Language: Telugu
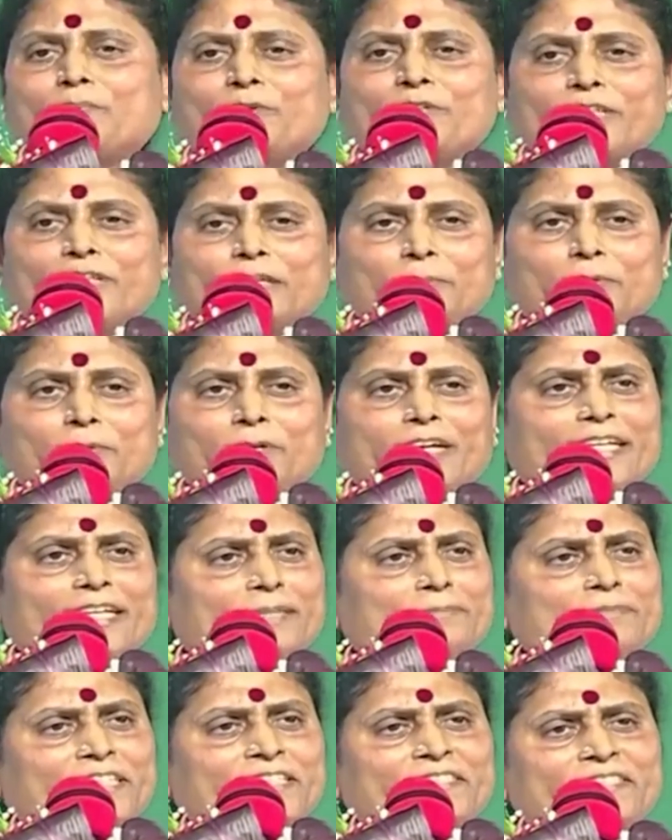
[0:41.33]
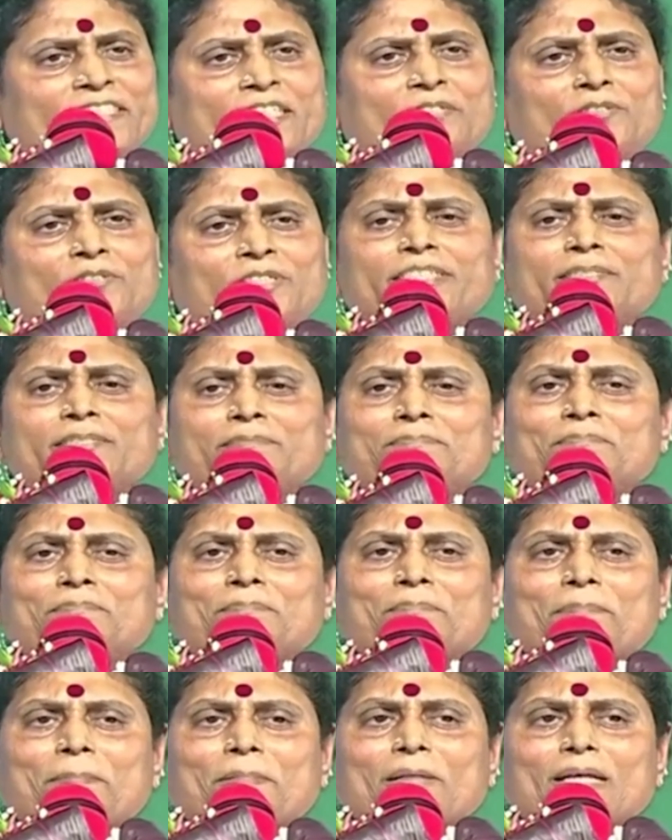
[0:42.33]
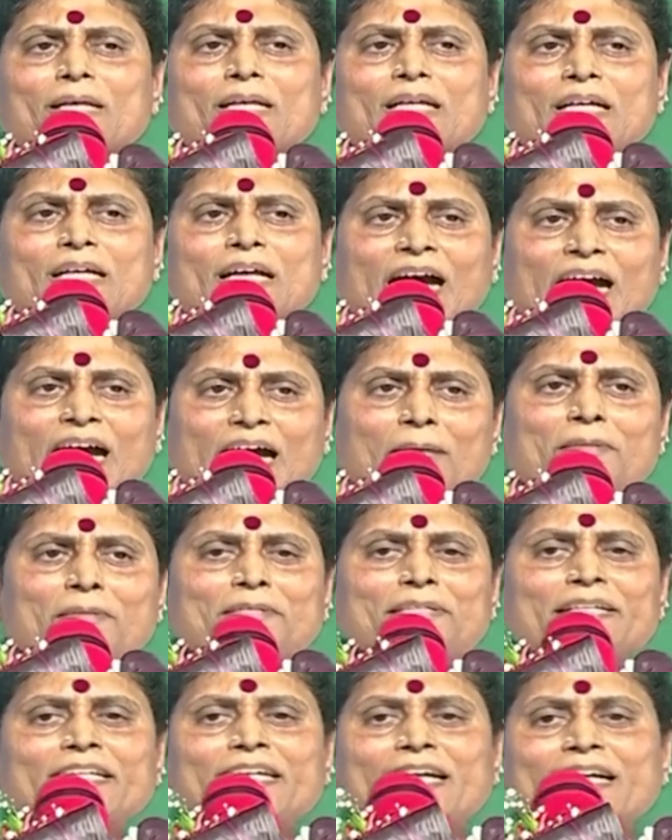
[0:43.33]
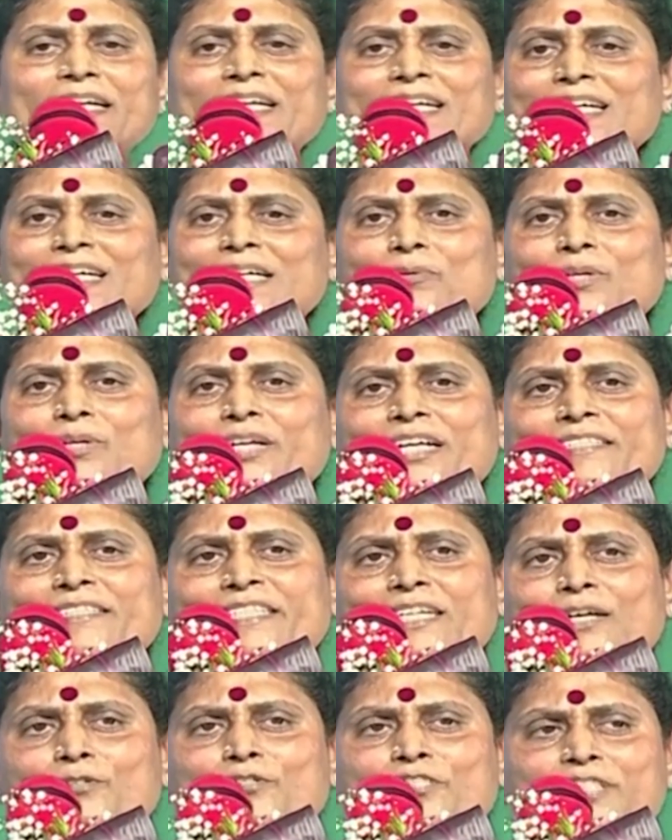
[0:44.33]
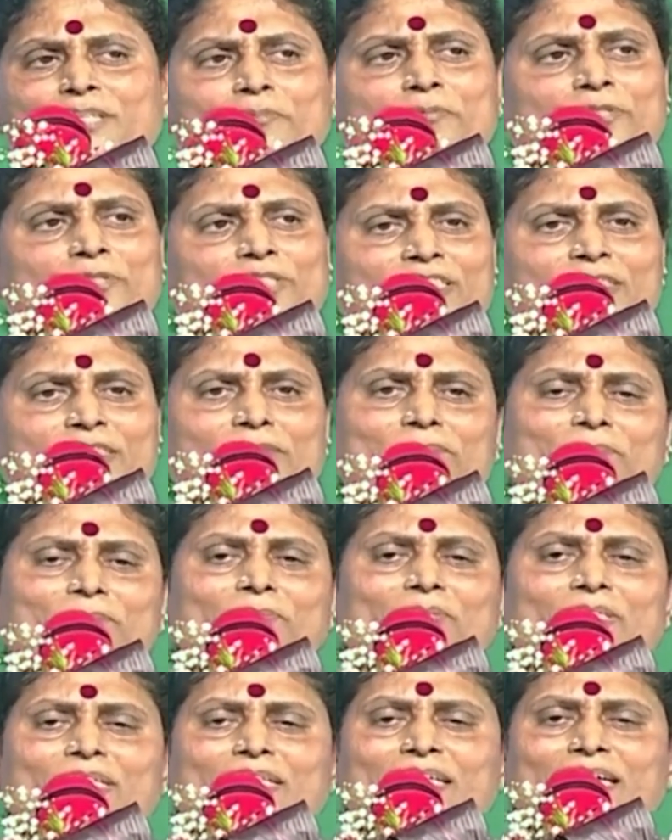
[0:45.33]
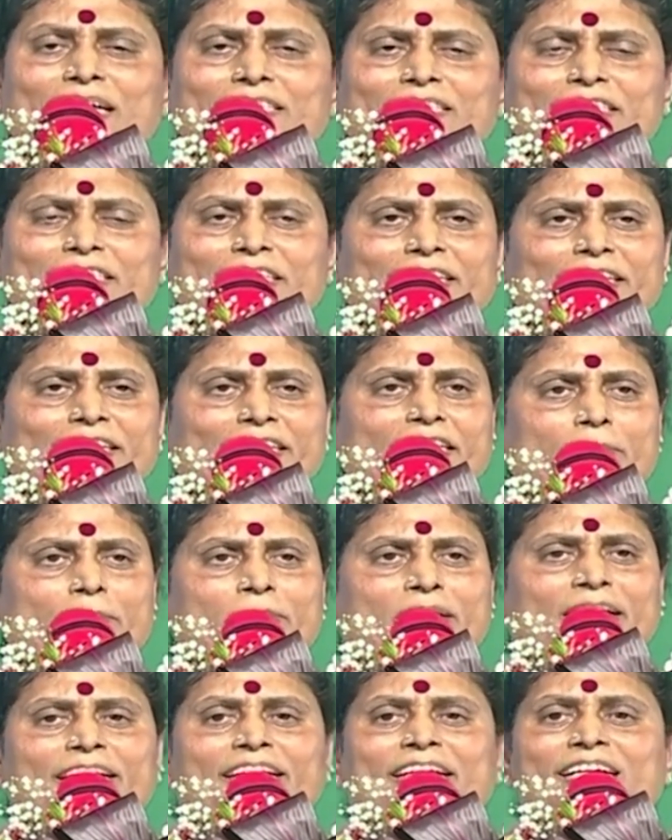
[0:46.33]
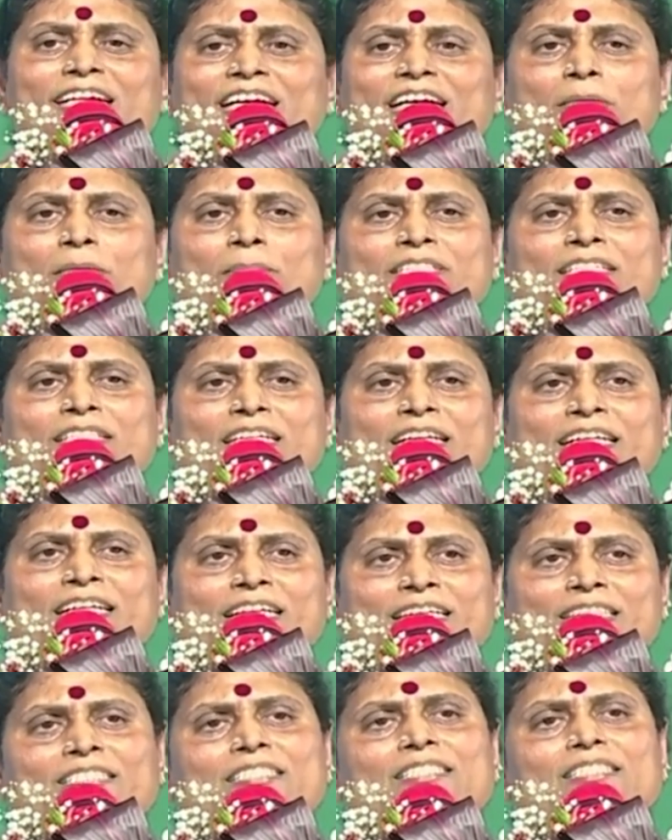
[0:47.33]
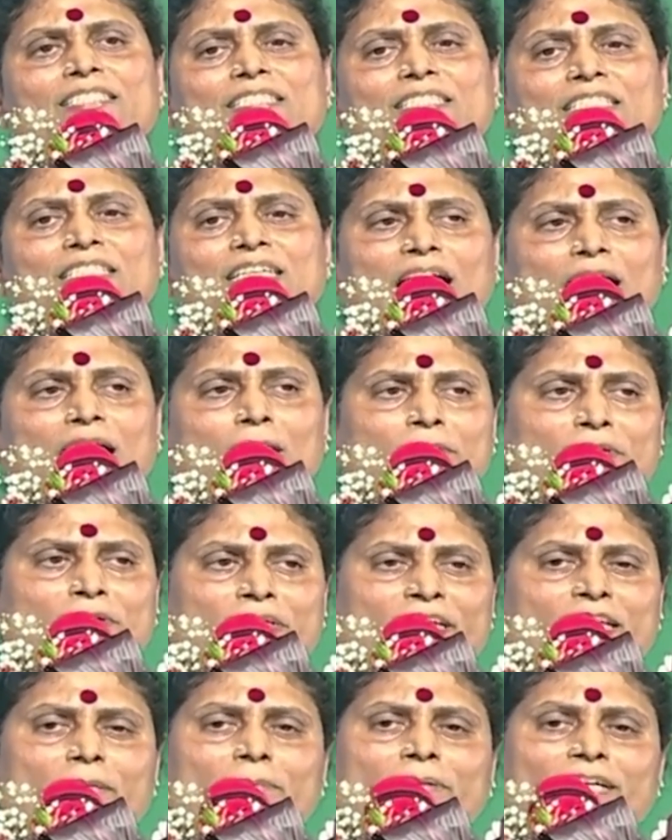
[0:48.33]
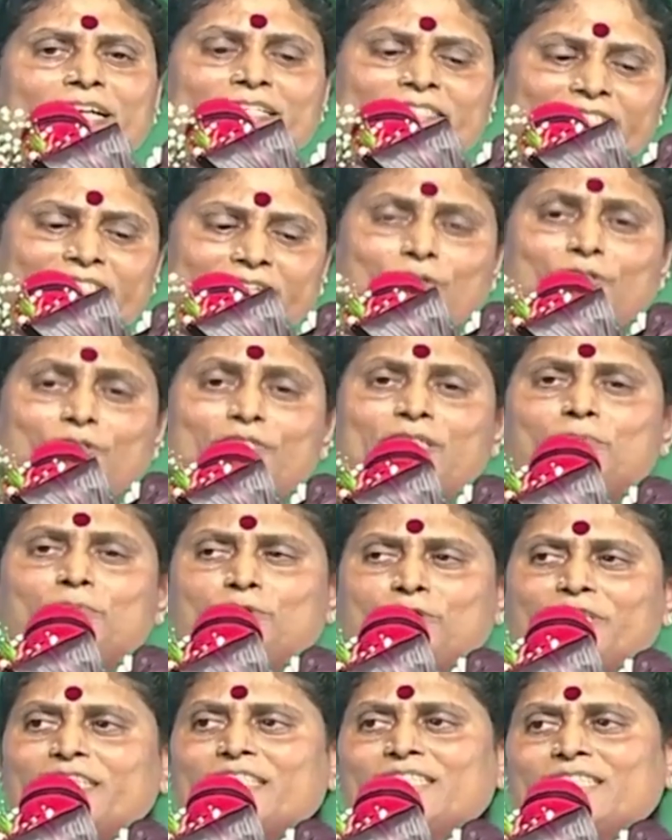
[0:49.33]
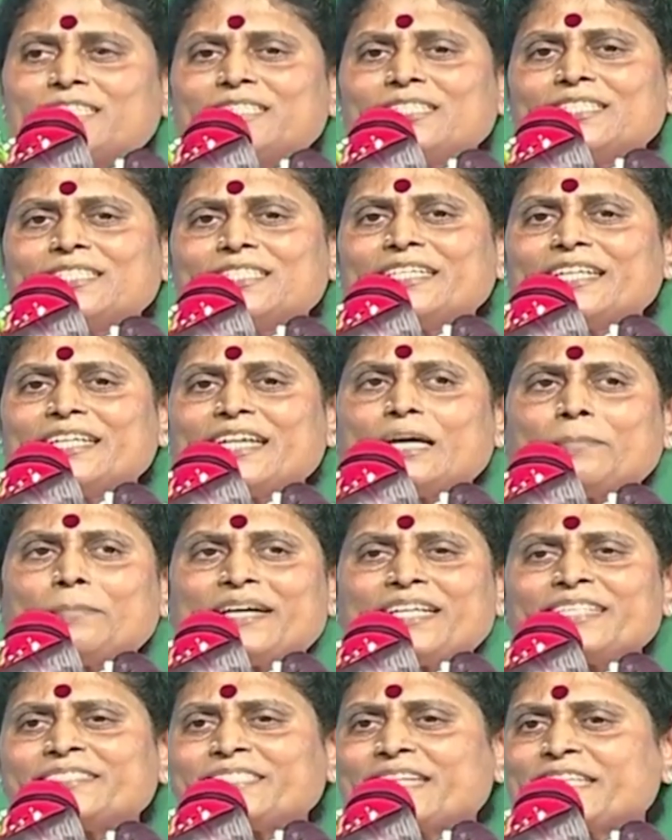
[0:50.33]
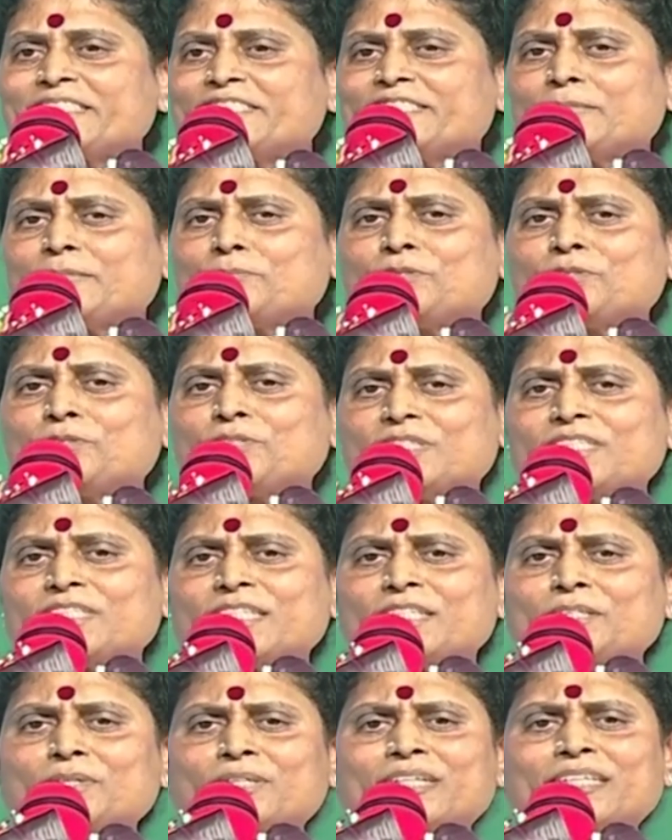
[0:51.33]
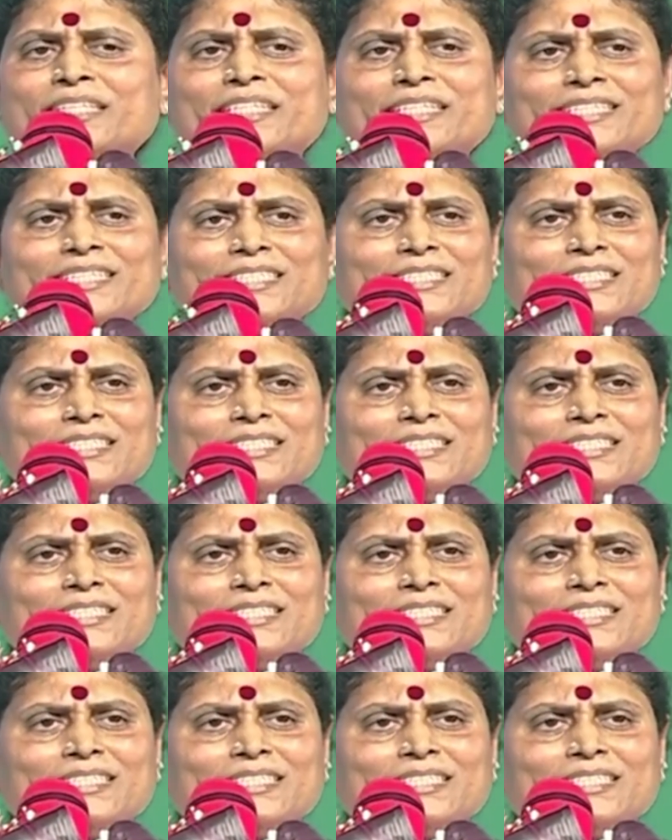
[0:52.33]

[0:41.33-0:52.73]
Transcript: ఒంటరి పోరాటం చేస్తా ఉంది ఆమెకు నేను అండగా ఉండాల్సిన అవసరం ఉంది రాజశేఖర రెడ్డి భార్యగా ఆమె తల్లిగా ఆమెకు నిలబడాల్సిన అవసరం ఉందని నా మనసాక్షి చెప్తుంది ఎందుకంటే